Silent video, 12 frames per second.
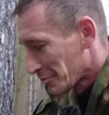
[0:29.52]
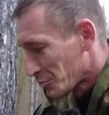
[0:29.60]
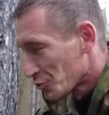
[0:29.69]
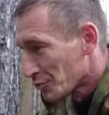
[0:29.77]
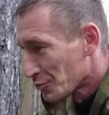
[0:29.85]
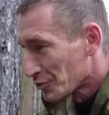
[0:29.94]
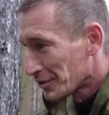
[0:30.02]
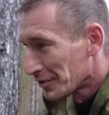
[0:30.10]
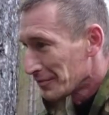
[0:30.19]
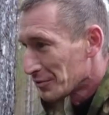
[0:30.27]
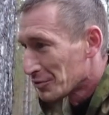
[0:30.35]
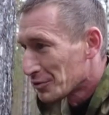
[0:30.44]
Можно
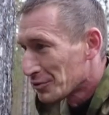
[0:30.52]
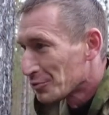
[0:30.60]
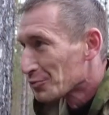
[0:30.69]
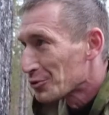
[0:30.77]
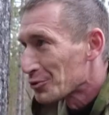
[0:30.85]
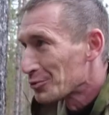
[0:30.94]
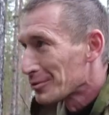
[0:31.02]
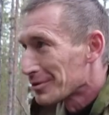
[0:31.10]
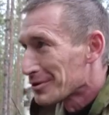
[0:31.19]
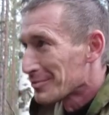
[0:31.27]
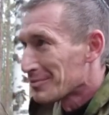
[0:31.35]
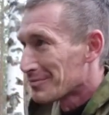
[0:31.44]
установить секунд за
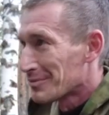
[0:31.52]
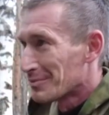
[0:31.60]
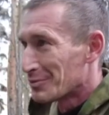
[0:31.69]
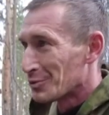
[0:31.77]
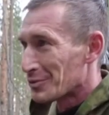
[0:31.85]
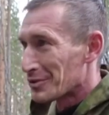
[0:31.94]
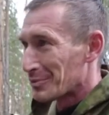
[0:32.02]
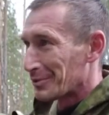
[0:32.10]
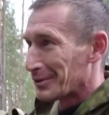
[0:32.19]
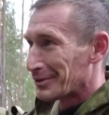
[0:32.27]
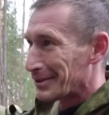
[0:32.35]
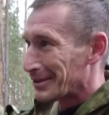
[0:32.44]
40, за, за минут за
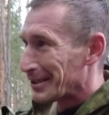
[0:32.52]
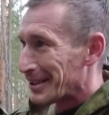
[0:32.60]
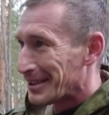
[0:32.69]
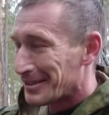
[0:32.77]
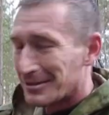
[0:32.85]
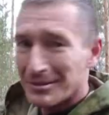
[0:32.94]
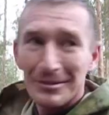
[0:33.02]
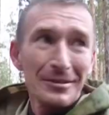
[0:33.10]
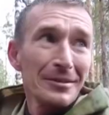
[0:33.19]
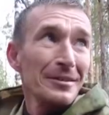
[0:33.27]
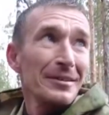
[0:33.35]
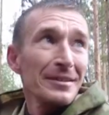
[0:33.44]
полторы.
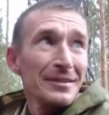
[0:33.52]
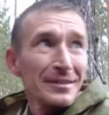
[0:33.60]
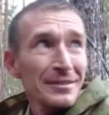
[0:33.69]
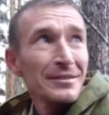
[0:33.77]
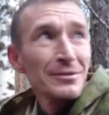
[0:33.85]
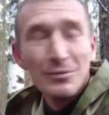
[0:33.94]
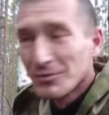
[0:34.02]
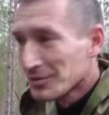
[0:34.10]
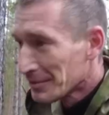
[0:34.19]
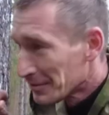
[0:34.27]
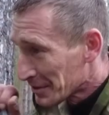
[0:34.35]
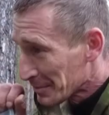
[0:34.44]
То есть
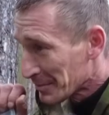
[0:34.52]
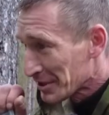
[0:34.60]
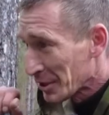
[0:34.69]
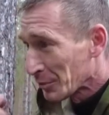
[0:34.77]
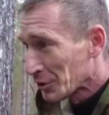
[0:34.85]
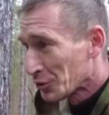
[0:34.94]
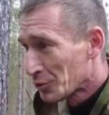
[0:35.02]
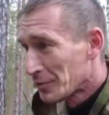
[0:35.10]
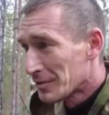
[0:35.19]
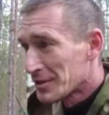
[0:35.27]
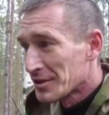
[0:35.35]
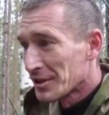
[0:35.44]
в зависимости от
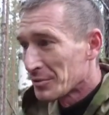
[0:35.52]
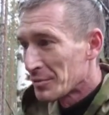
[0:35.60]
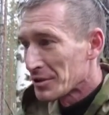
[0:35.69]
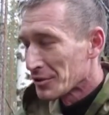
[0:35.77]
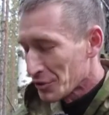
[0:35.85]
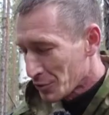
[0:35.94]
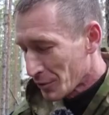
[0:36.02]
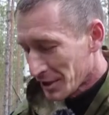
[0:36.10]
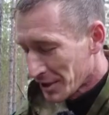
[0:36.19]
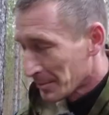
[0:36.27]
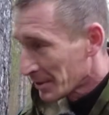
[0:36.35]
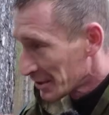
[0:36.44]
подготовленности, от места,
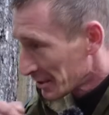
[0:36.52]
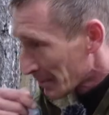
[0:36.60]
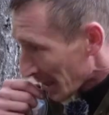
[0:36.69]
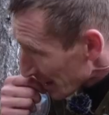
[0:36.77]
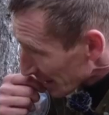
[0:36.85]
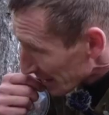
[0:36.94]
насколько необходимо